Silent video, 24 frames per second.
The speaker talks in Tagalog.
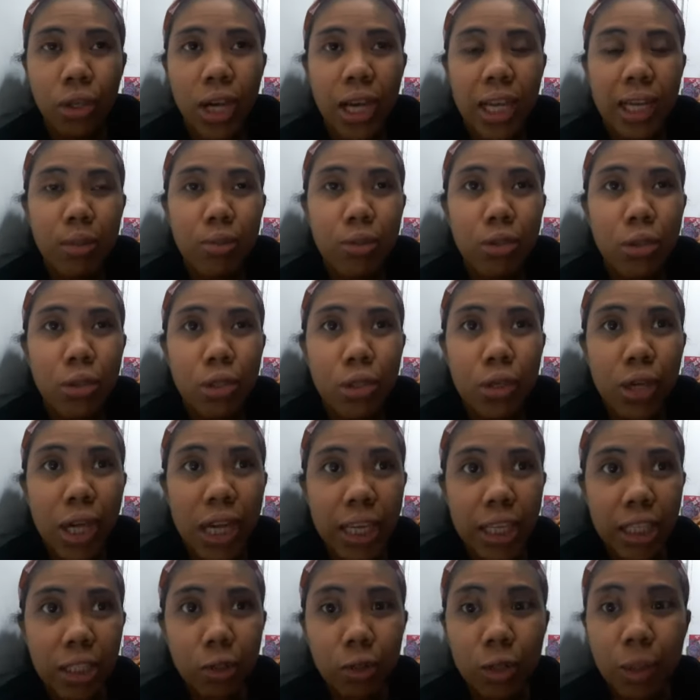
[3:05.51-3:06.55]
Alam niyo yung
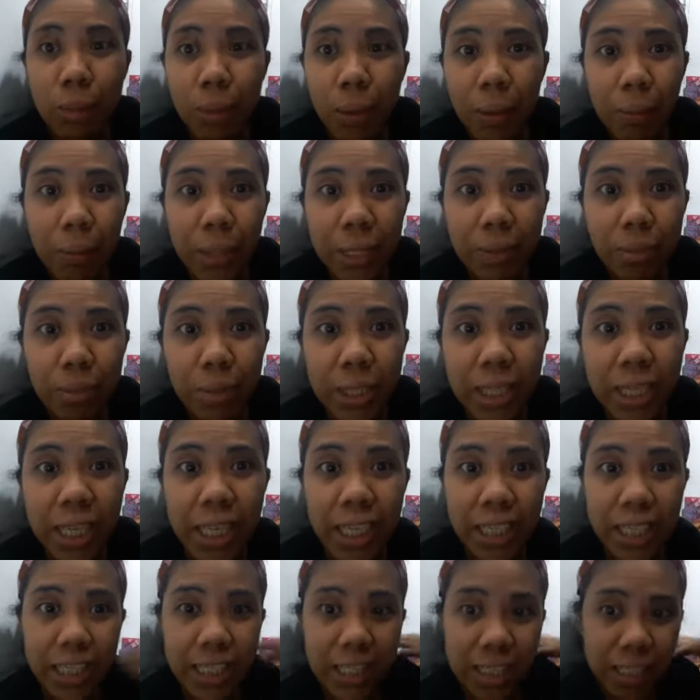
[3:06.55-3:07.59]
cargo na pang baby,
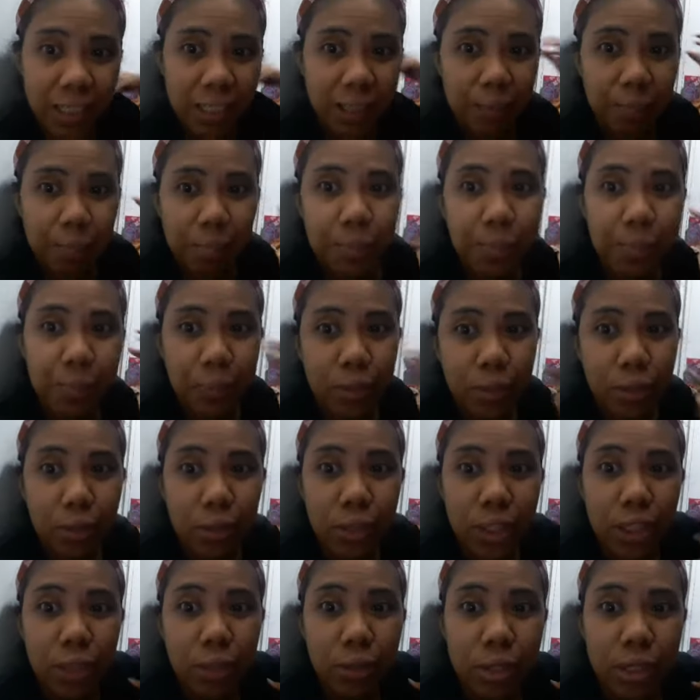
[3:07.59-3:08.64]
guys.
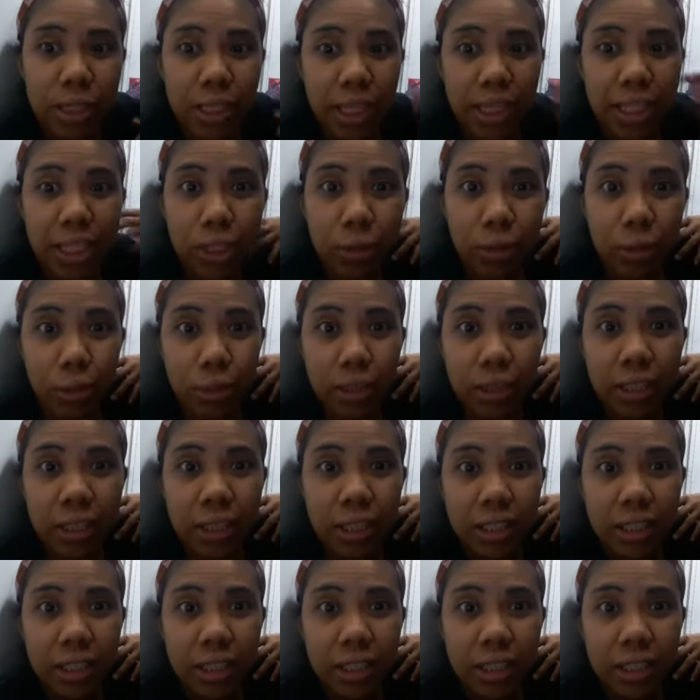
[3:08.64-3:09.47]
Dito sa likod.